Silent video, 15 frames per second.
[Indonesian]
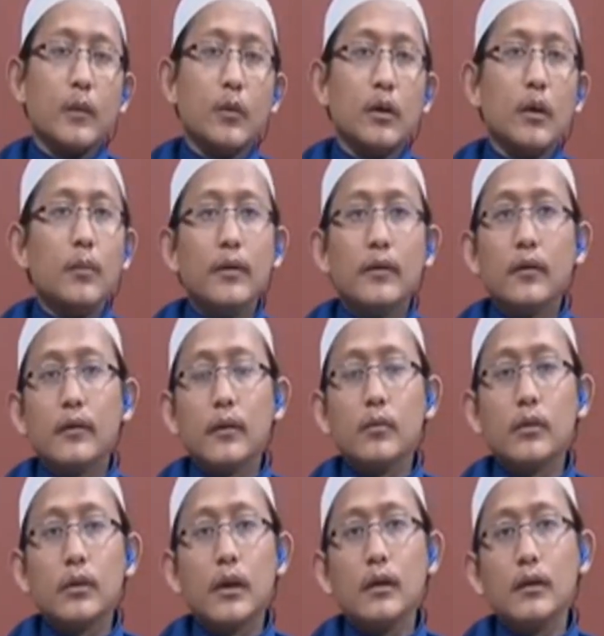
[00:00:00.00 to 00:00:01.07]
bahwa Nabi Alaihi Wasallam
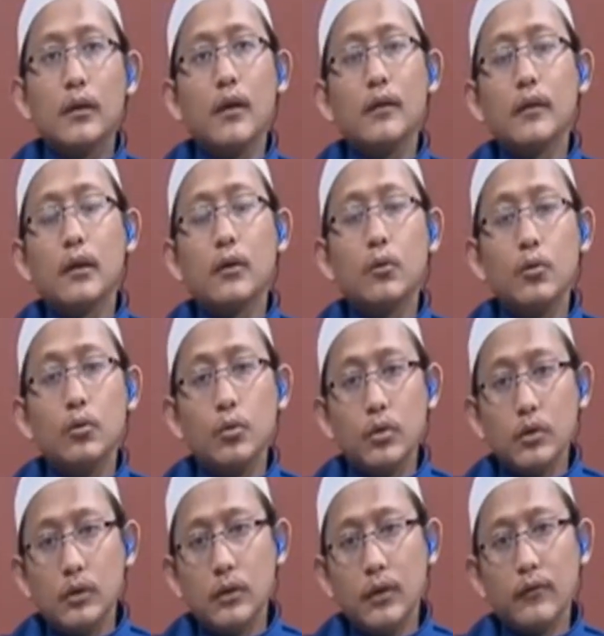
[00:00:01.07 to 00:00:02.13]
senantiasa
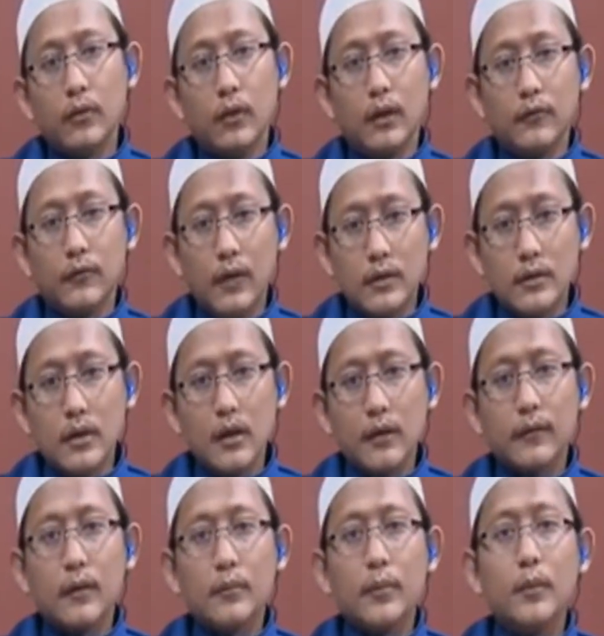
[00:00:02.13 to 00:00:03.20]
kunut di sholat fajar
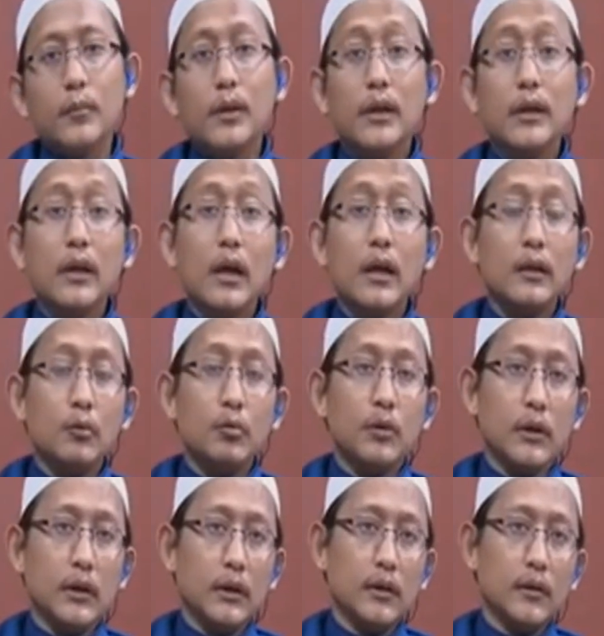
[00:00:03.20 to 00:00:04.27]
sampai meninggal
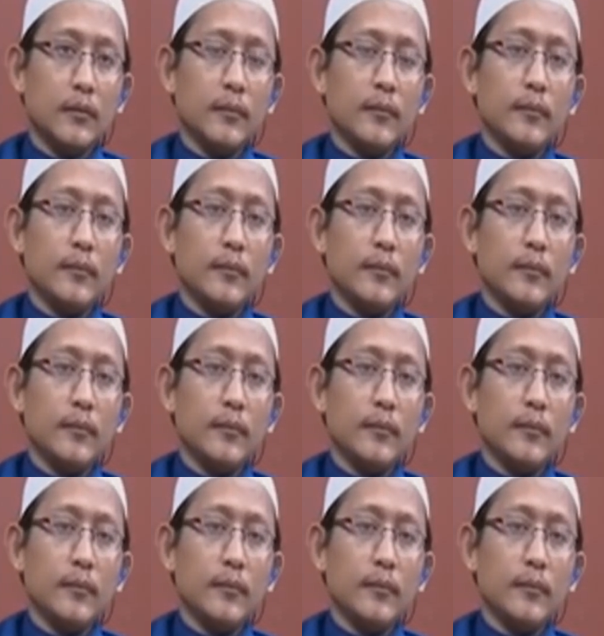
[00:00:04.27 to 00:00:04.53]
dunia.